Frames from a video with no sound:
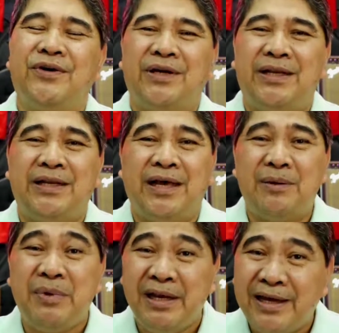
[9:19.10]
na
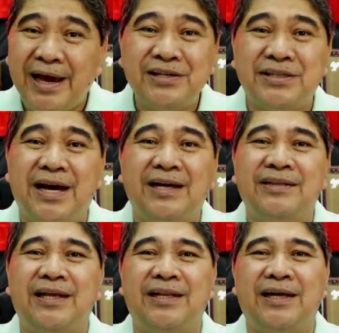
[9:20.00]
ibinigay sa
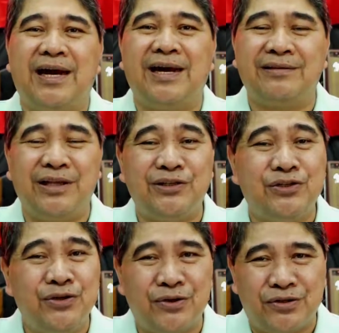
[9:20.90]
atin ng ating
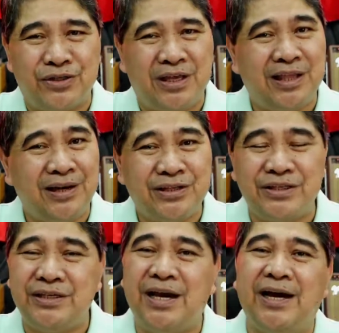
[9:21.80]
Diyos. Inalis
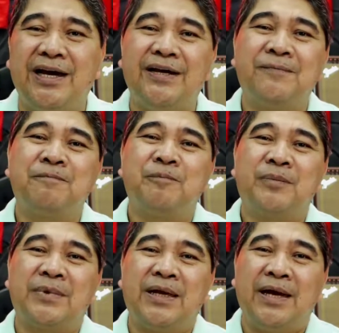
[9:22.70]
niya
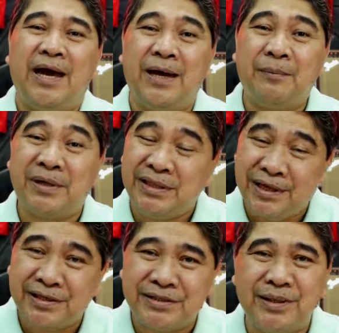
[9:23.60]
ang
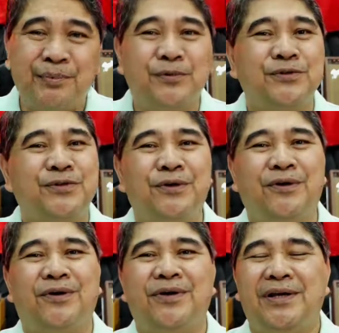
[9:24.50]
matigas na
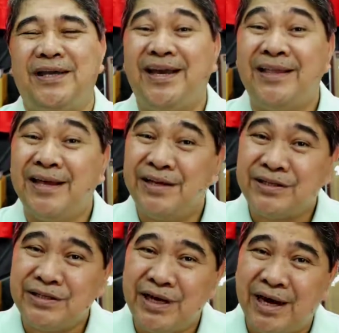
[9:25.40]
puso,
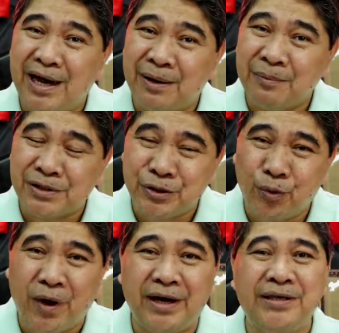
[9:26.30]
inalis niya ang
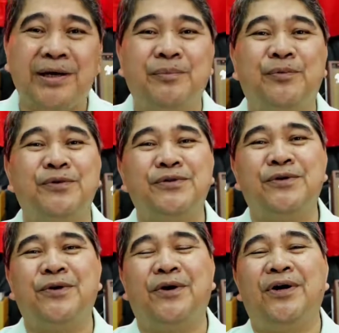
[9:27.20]
masuwaying
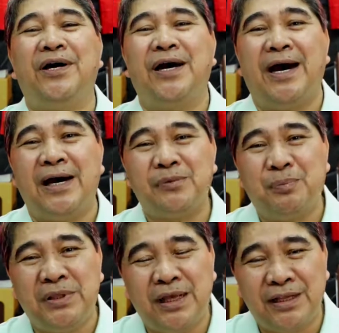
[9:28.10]
puso, at
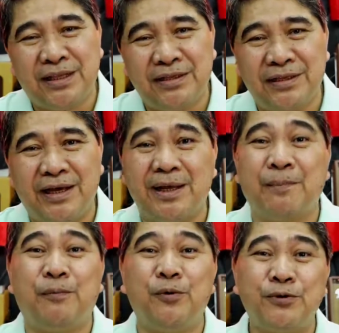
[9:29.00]
pinalitan niya ng
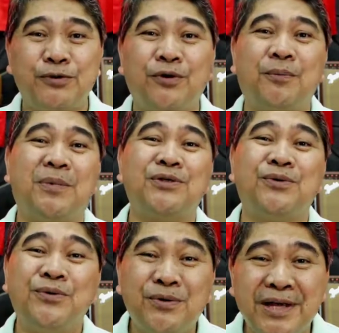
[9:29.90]
pusong
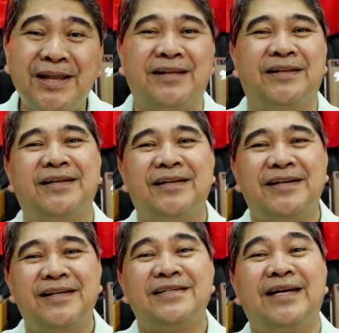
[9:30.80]
masunurin
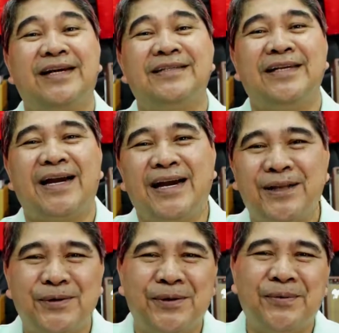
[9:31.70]
sa kanyang
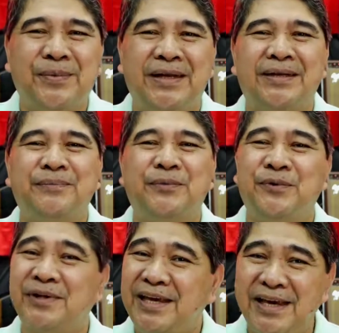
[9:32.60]
kalooban.
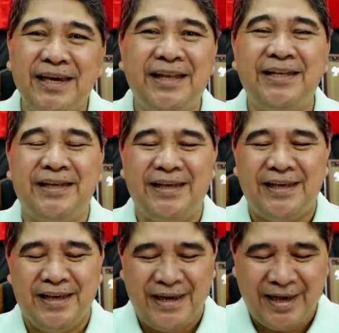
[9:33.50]
Purihin
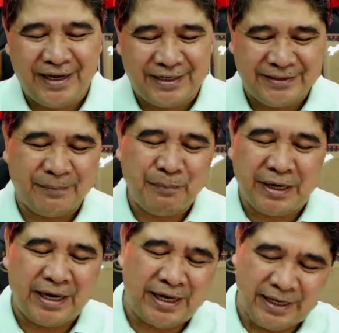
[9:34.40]
ang kanyang
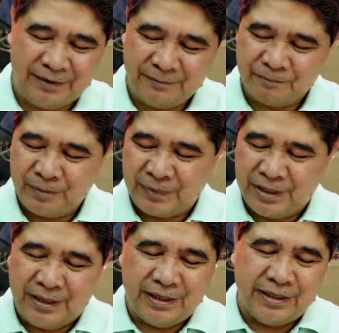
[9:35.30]
pangalan.
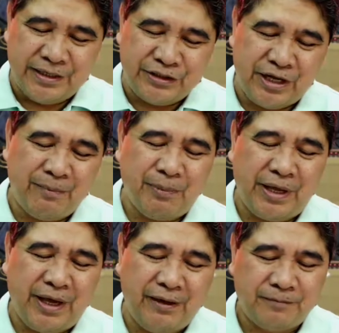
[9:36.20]

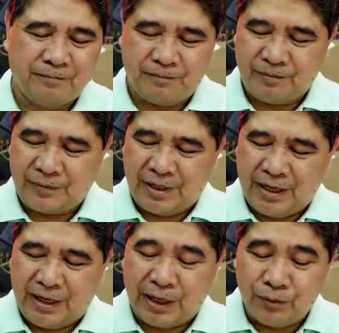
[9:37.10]
Siyempre,
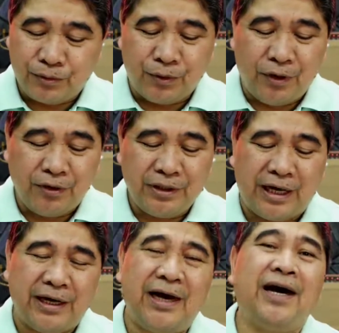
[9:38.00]
karugtong
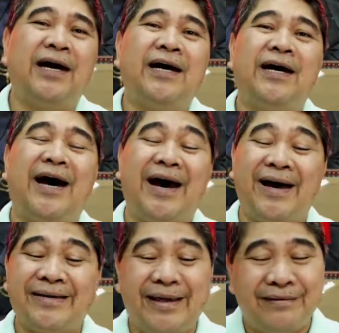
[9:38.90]
ng uh,
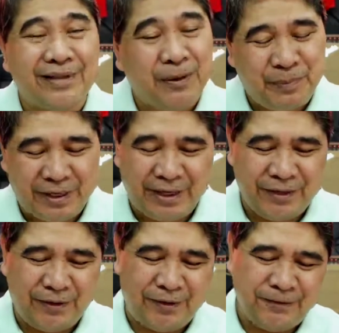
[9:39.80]
aking topic
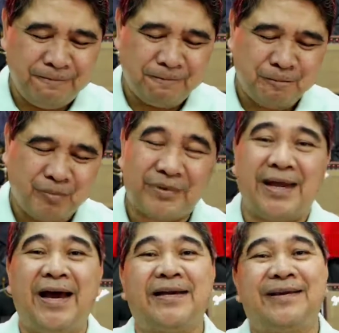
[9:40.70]
ngayon,
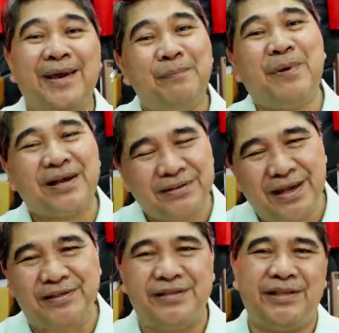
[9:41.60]
ang key
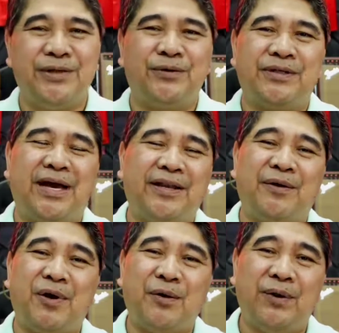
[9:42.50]
passage. Hindi ho tayo
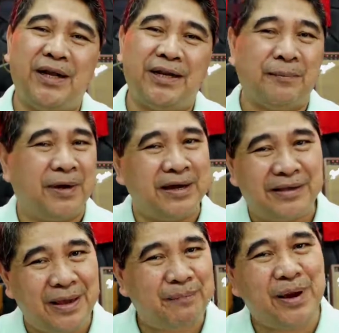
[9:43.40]
nawawalan ng mga
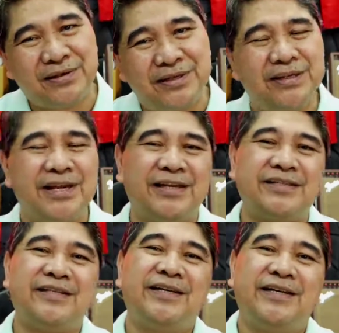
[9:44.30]
key
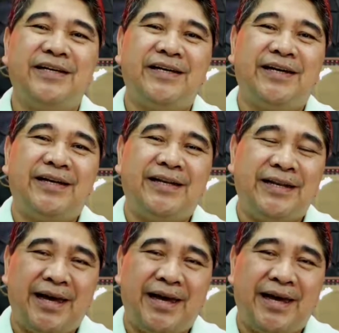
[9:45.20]
passages na